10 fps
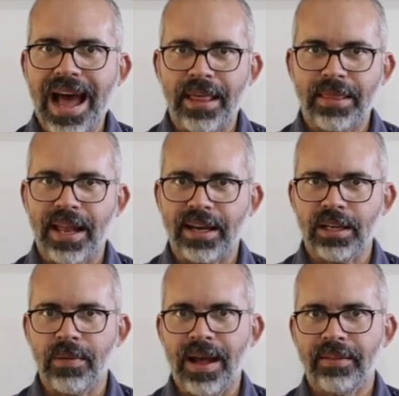hacia
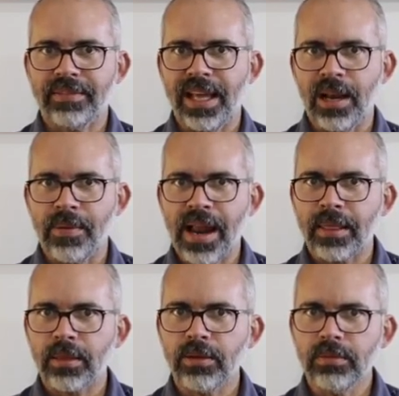arriba del
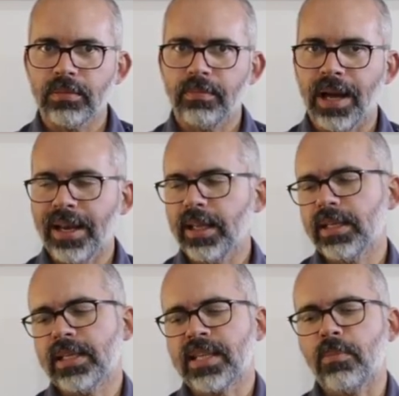brazo,
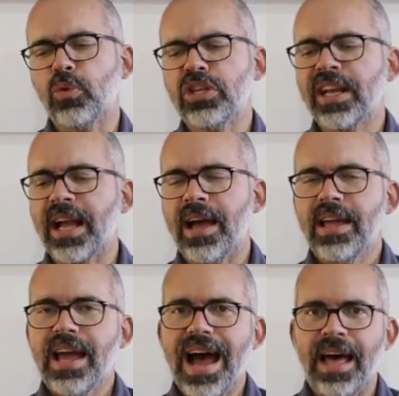¿vale? esa muñeca
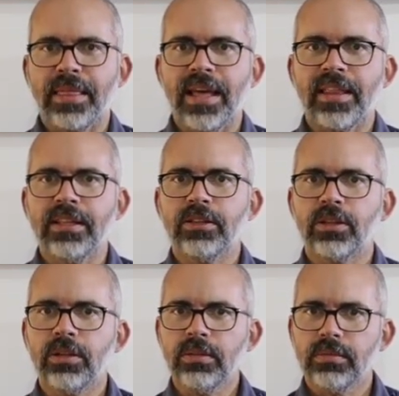hacia
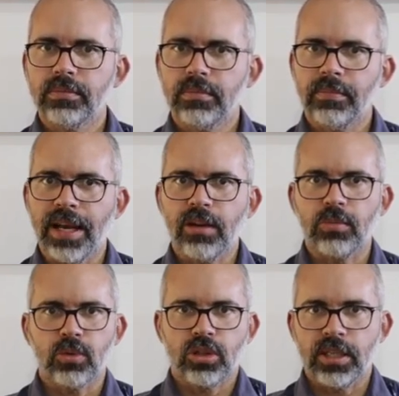adentro, ¿vale?
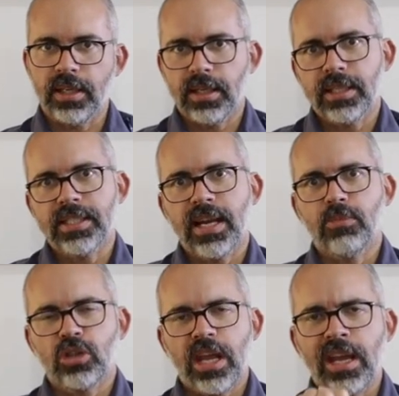Como si
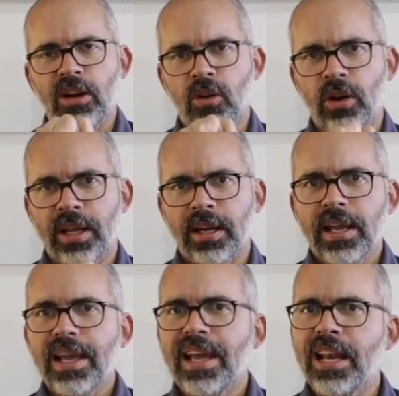quisiéramos encoger
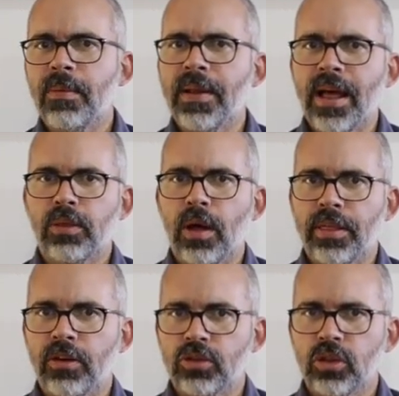el brazo
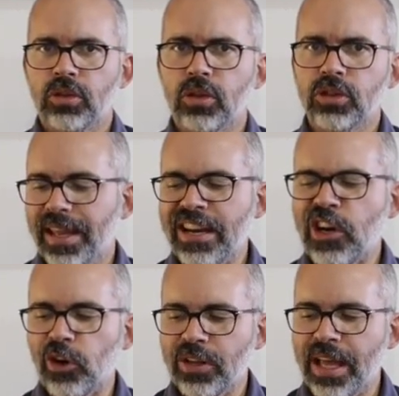hacia nosotros,
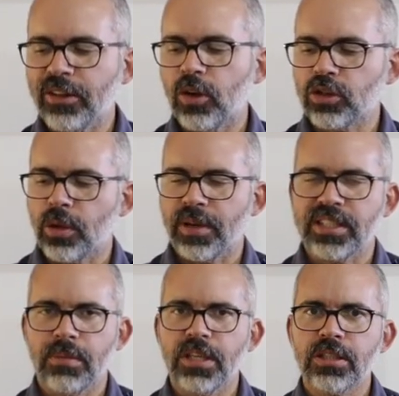enrollándolo sobre
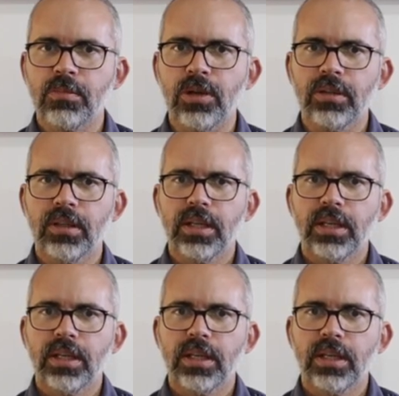sí mismo,